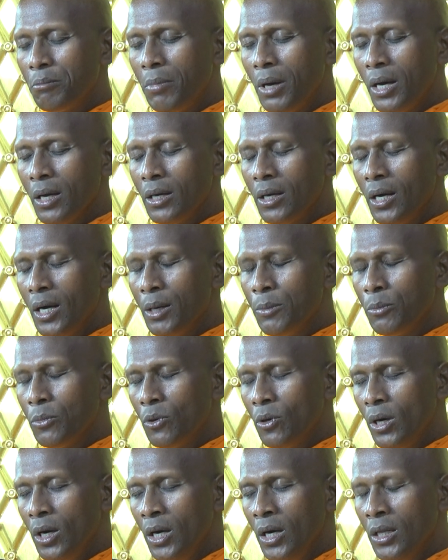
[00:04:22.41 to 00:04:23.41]
ভাগ্যা
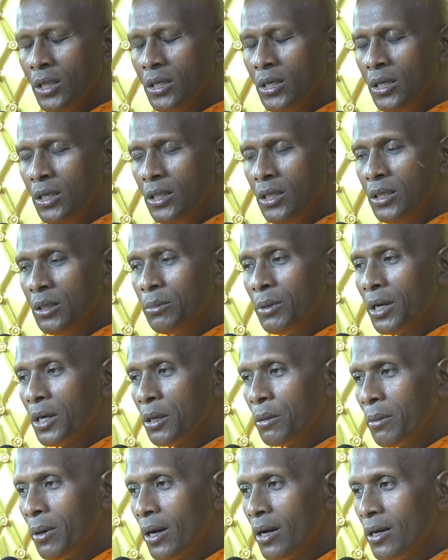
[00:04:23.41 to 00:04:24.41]
মহা তেতি
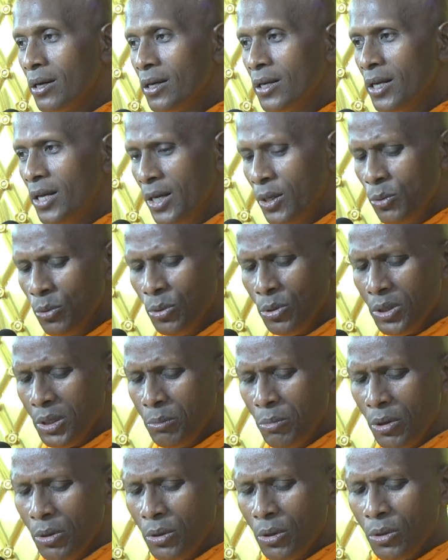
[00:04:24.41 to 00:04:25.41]
ভাগবা এগুলোকে
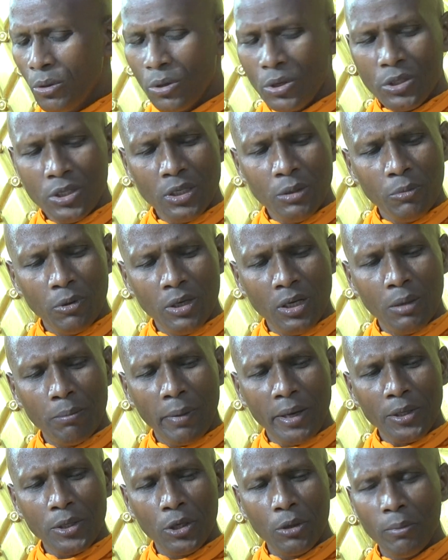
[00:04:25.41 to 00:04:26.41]
ভঙ্গ করেছেন বলে
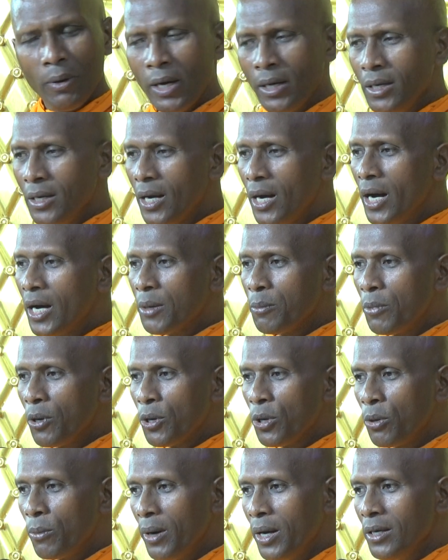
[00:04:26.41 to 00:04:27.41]
ভাগ্যবান আর
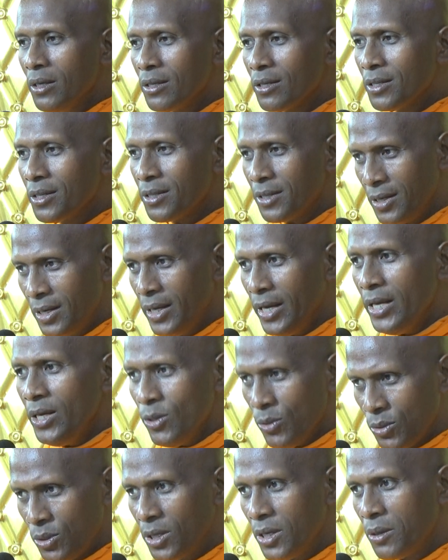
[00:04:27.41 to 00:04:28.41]
ভগবান এই
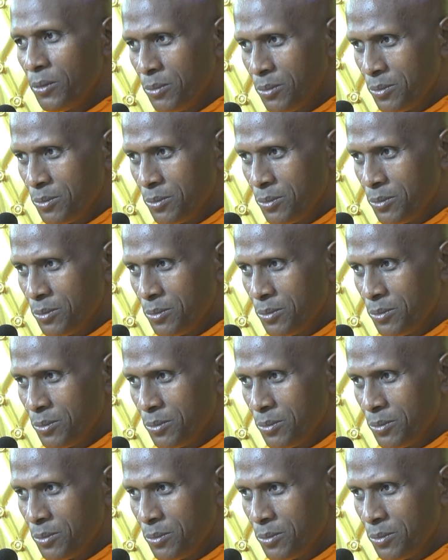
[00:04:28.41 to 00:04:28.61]
অর্থে